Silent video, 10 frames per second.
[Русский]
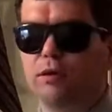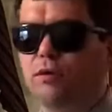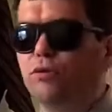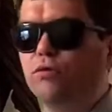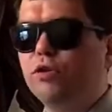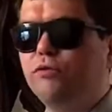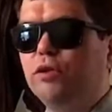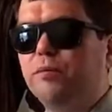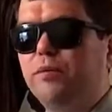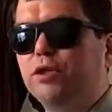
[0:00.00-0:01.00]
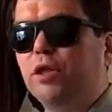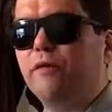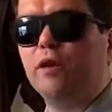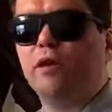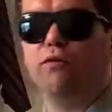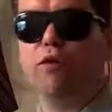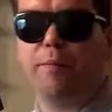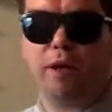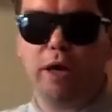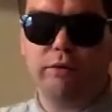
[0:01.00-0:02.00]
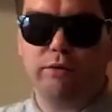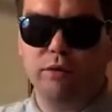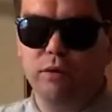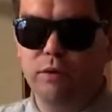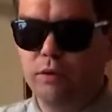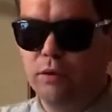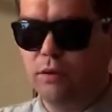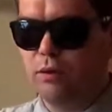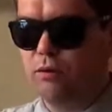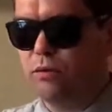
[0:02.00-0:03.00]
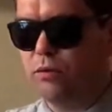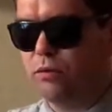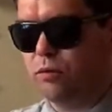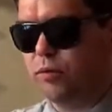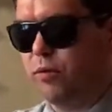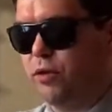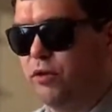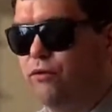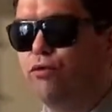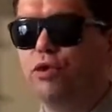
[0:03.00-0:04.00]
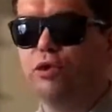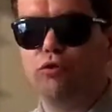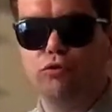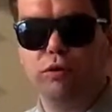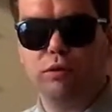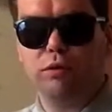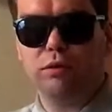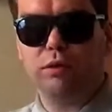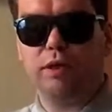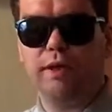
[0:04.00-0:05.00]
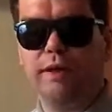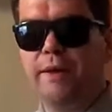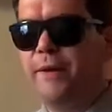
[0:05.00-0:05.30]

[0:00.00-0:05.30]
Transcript: Ну, живет себе человек, его опекают, он, понимаешь, и вуз не дует, да?